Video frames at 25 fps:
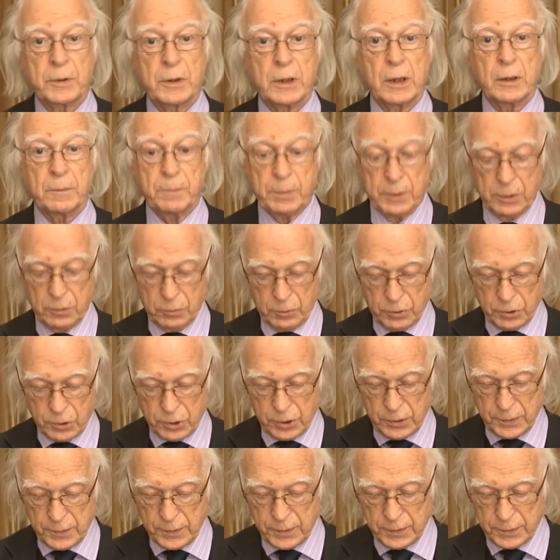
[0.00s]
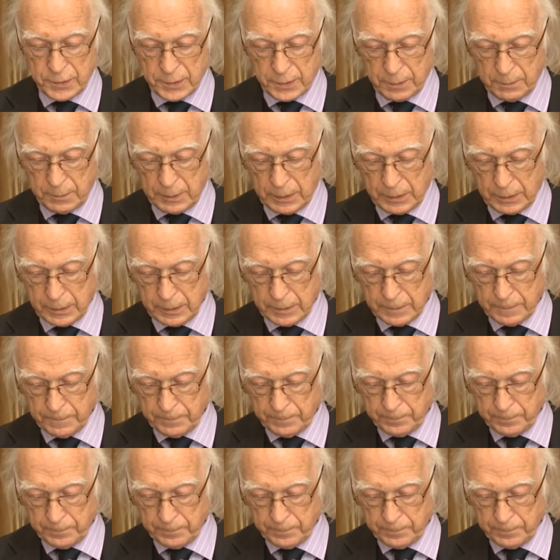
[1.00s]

de la biologie systémique.